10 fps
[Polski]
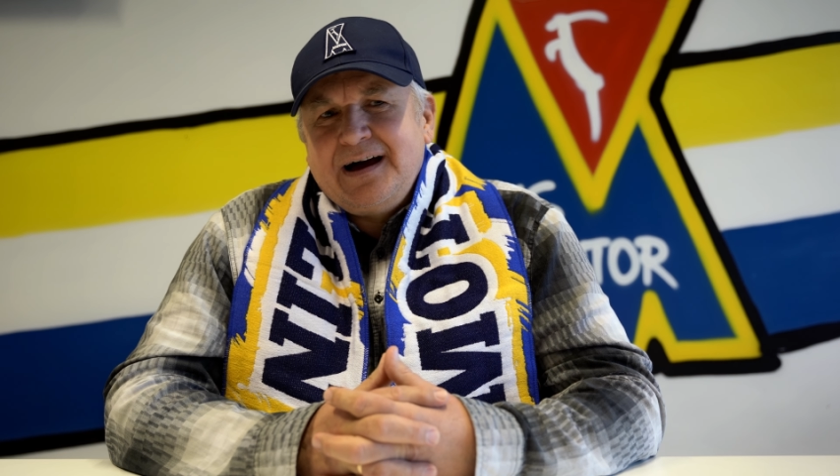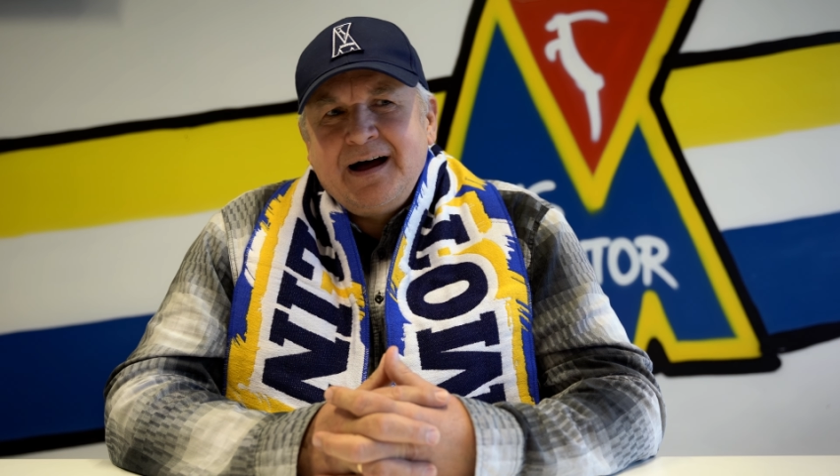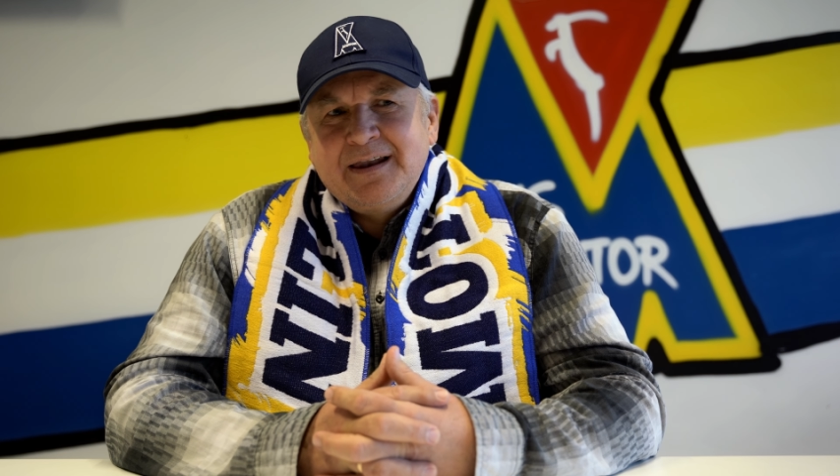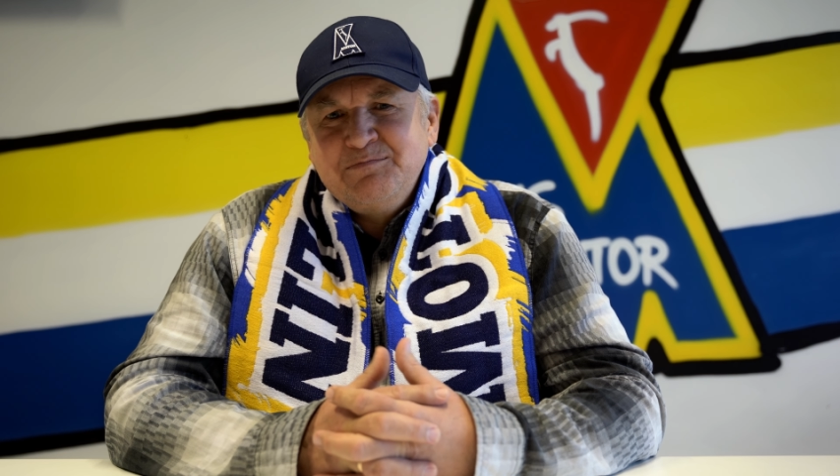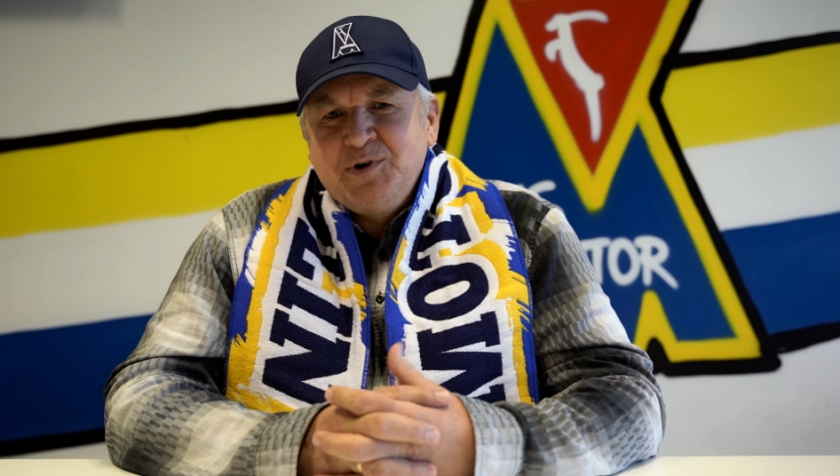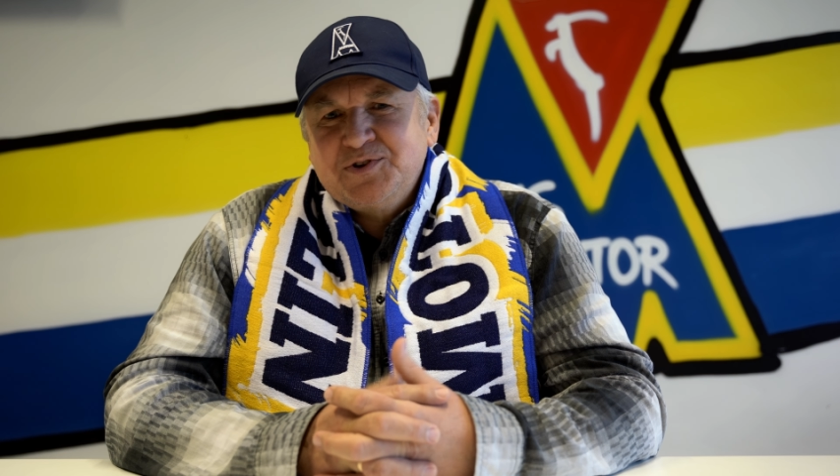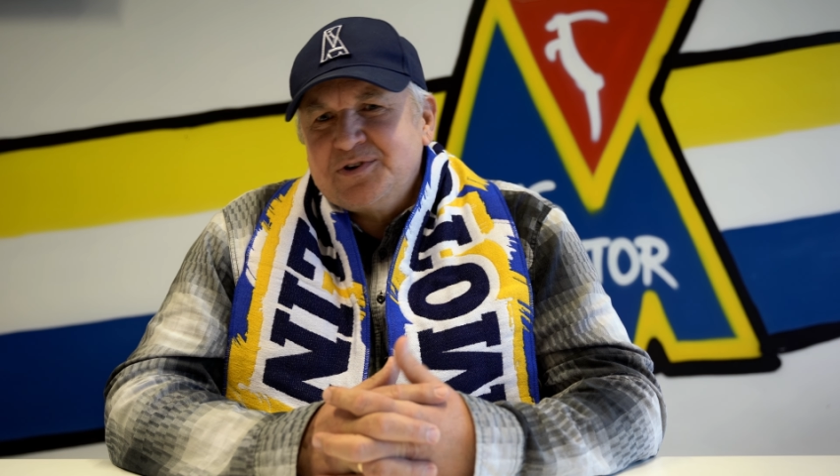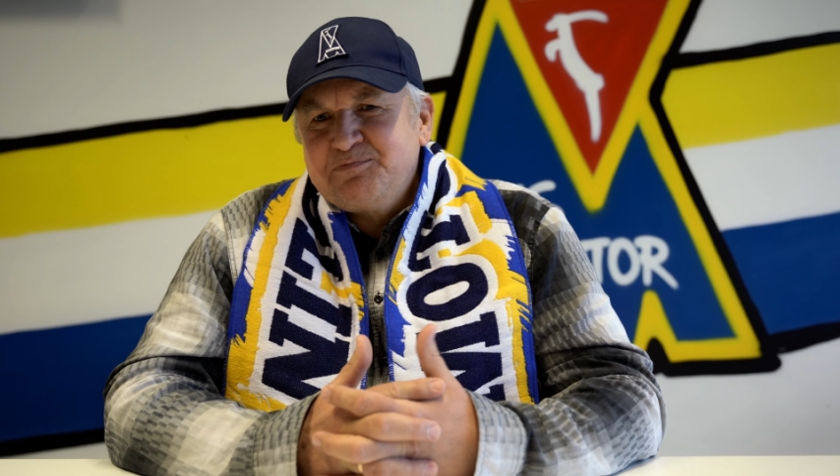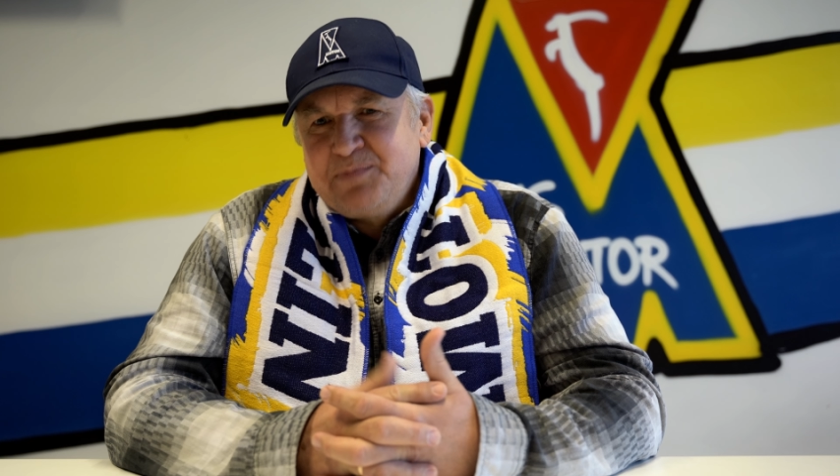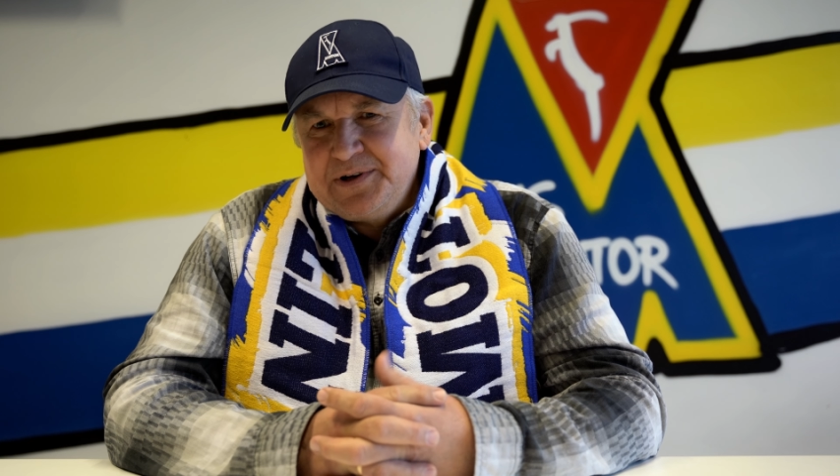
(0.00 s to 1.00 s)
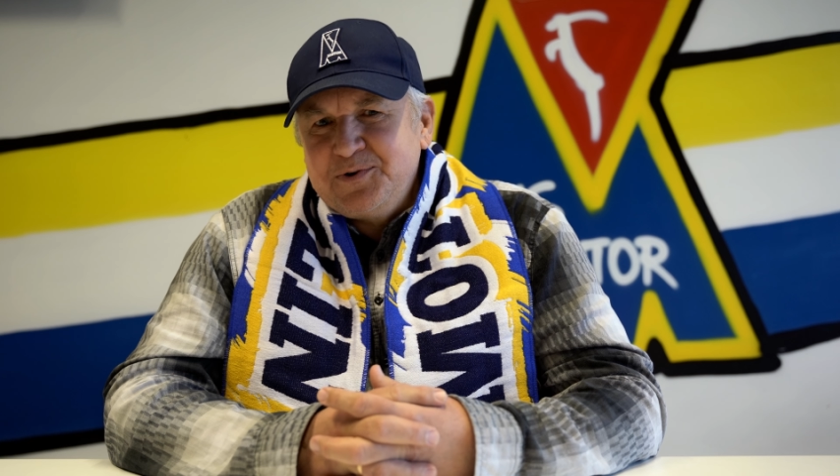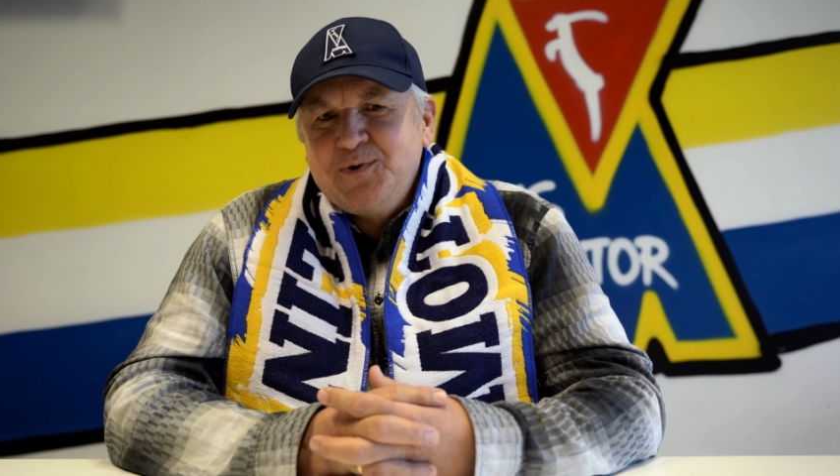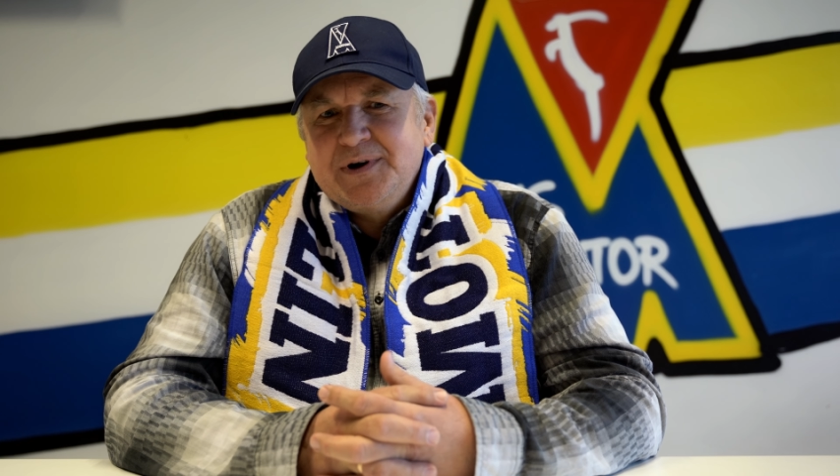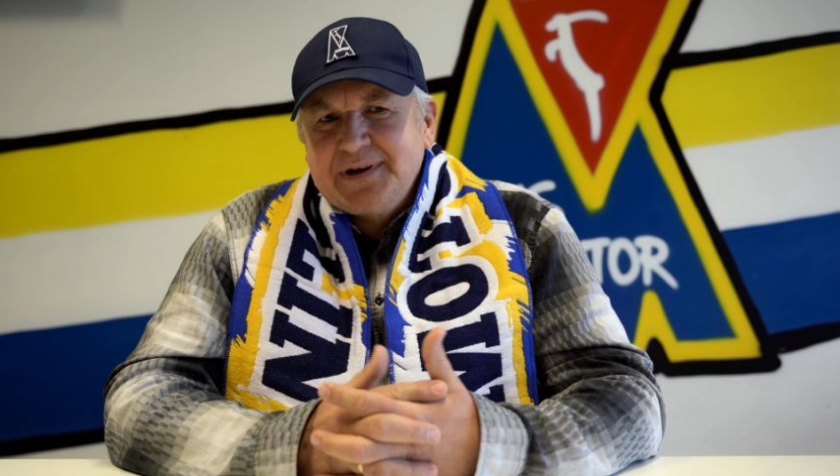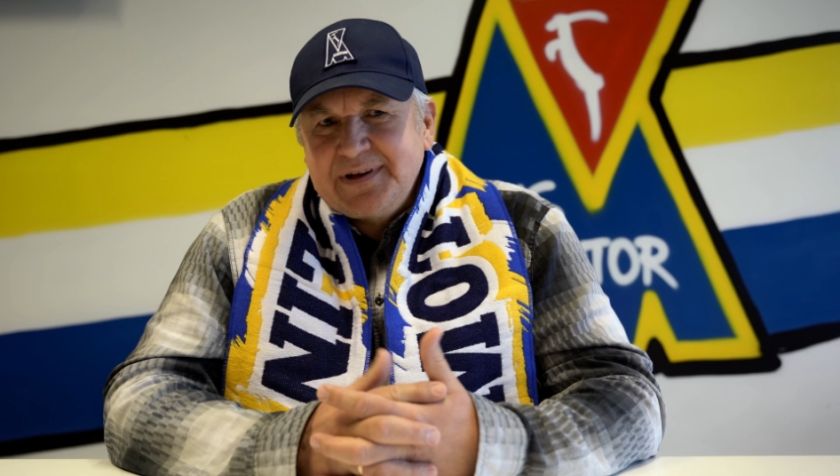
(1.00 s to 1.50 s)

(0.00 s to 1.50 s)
ale motor był,